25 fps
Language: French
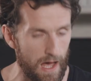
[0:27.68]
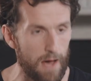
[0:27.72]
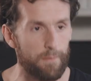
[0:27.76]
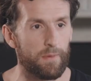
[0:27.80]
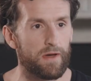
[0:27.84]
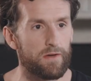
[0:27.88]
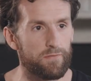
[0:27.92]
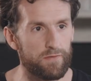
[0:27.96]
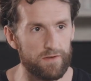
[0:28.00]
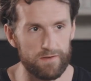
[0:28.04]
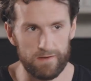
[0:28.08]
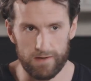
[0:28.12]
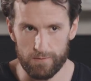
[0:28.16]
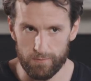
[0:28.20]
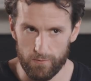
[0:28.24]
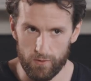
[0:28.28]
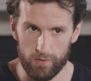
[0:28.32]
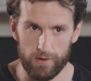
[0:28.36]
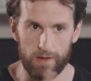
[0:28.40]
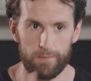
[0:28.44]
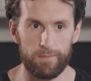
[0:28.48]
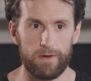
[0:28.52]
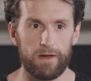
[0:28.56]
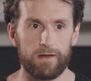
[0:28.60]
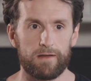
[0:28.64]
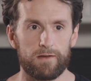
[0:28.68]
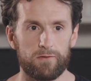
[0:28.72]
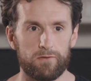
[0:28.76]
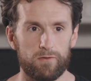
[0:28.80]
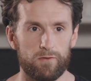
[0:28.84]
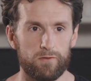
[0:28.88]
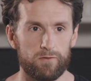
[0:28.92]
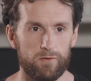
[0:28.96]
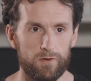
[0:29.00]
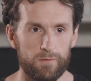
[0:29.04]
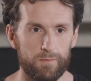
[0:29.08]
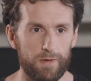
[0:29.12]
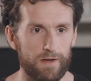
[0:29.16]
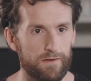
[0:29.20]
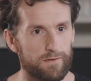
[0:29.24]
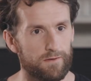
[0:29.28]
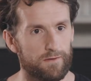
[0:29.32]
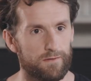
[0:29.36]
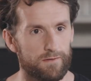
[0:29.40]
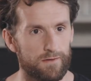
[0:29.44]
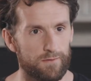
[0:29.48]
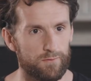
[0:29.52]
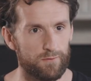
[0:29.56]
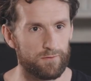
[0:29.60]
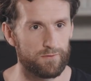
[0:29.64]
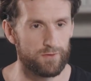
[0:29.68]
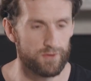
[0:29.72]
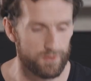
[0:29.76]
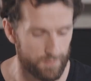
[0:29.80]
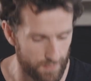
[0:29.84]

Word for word: Après, physiquement, on a parié sur une autre personne, c'est tout ce